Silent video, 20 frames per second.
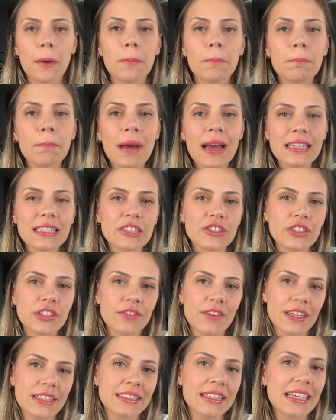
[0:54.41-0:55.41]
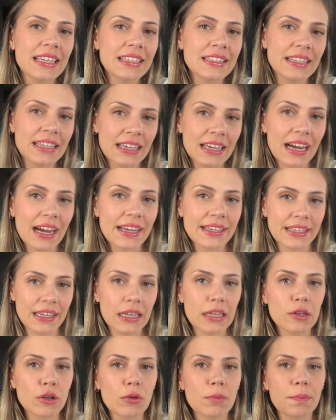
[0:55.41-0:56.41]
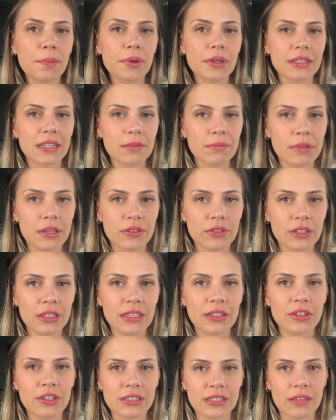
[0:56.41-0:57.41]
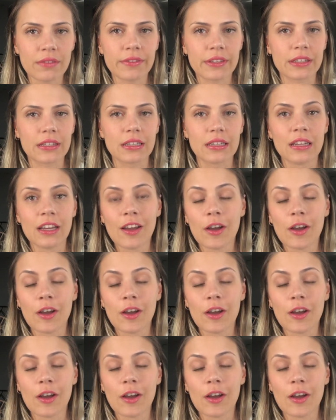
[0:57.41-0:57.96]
mais a gente vai tender aquele comportamento na nossa vida.